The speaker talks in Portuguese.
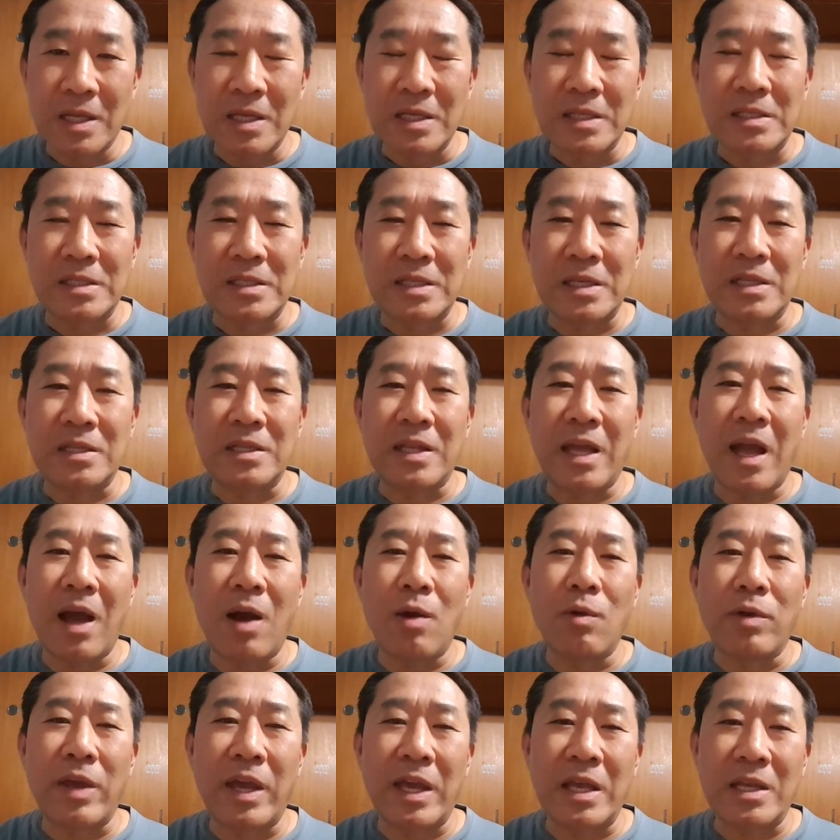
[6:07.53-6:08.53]
se tem
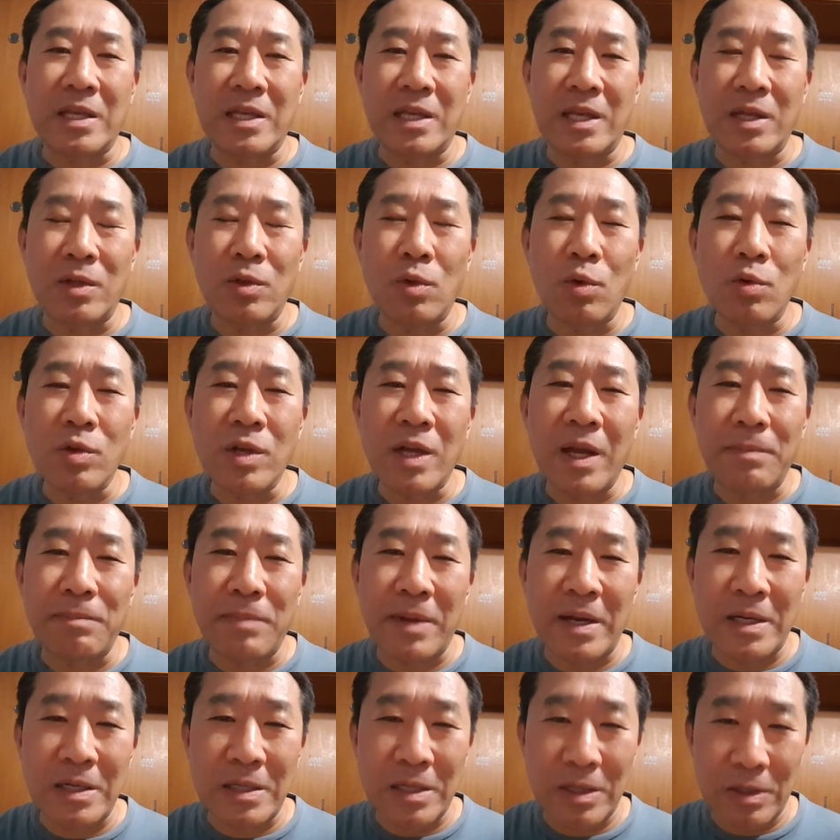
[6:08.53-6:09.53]
alguém que nunca
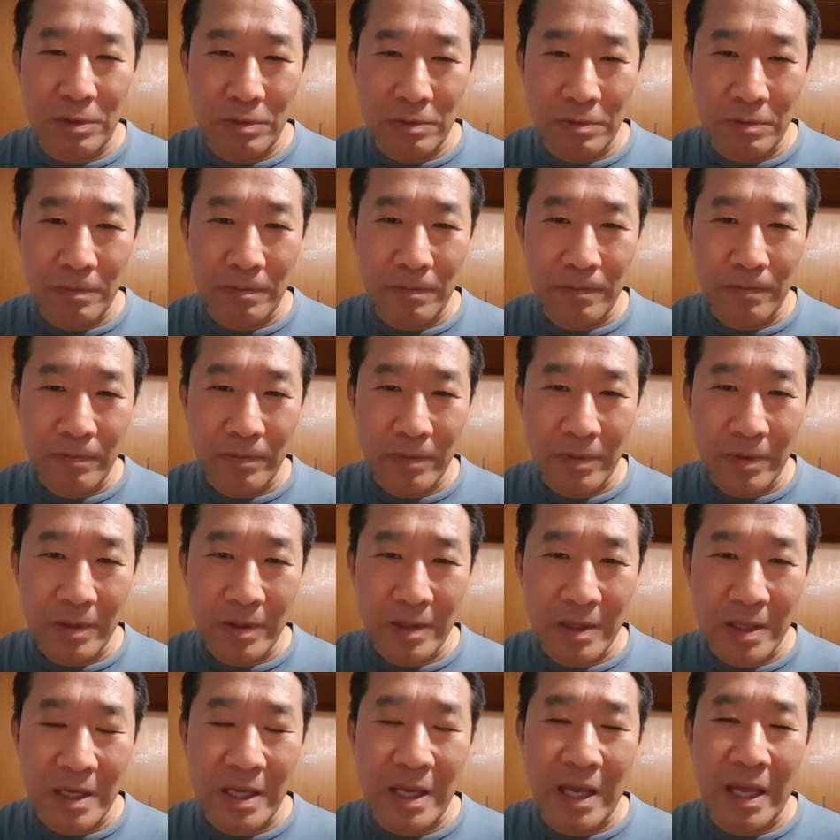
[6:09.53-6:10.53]
perdeu
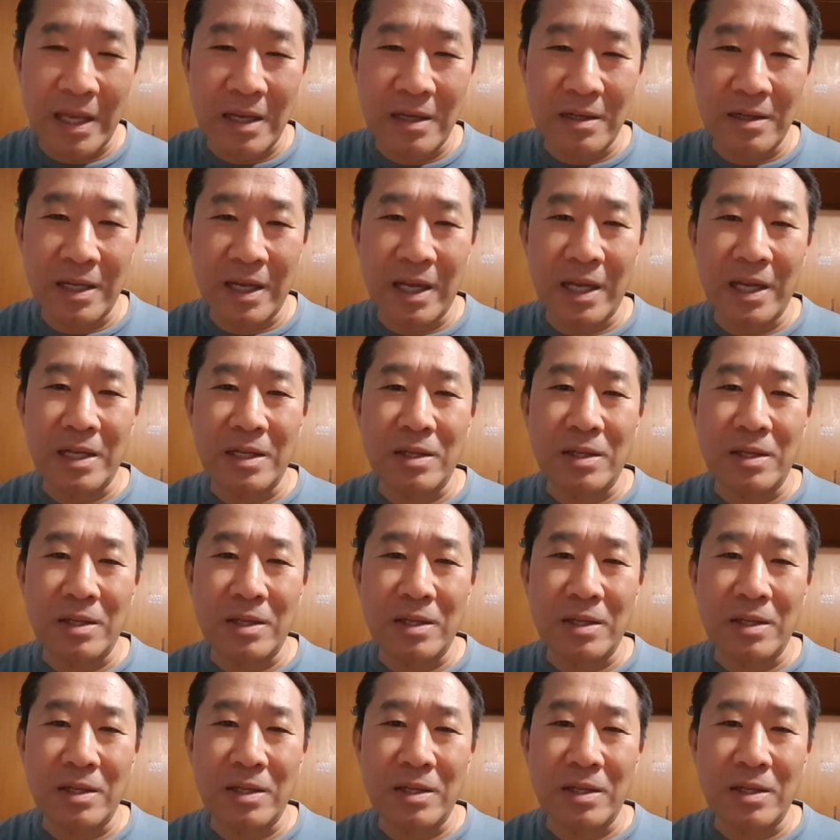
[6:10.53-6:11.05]
ninguém, né?